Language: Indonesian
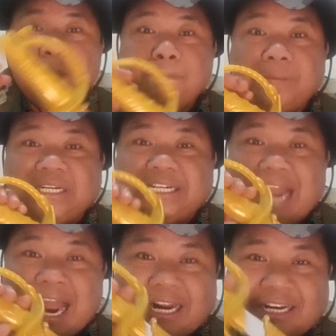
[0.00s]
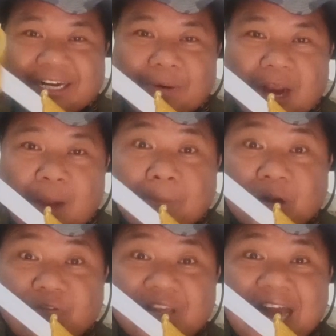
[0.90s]
pedang
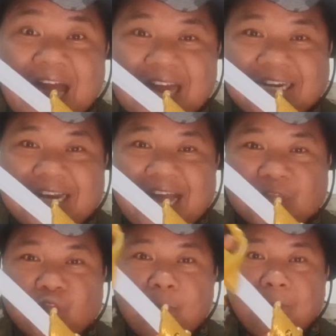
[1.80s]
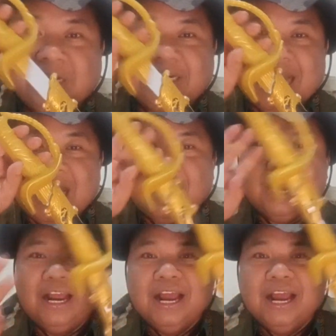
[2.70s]
keperwiraan atau pedang